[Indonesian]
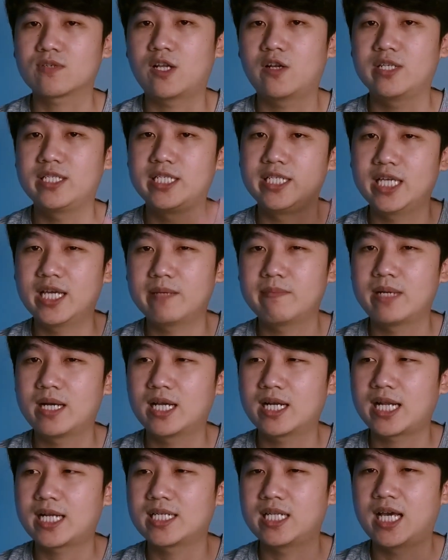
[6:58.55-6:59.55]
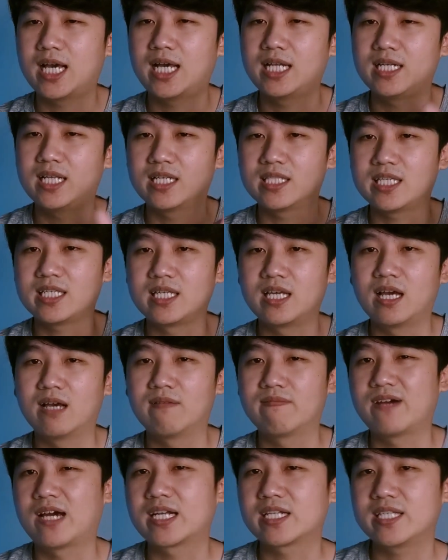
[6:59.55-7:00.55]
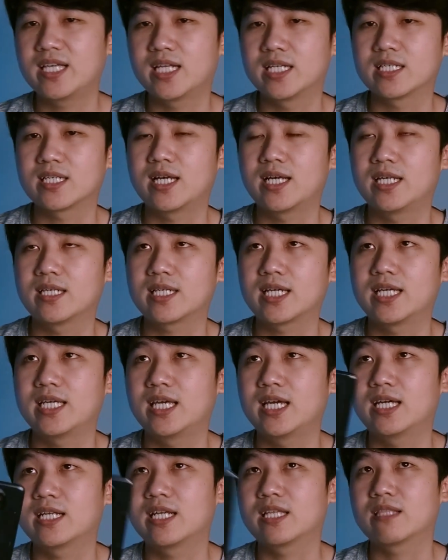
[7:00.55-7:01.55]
Kalau India emang ada ada tiga varian kayak kayak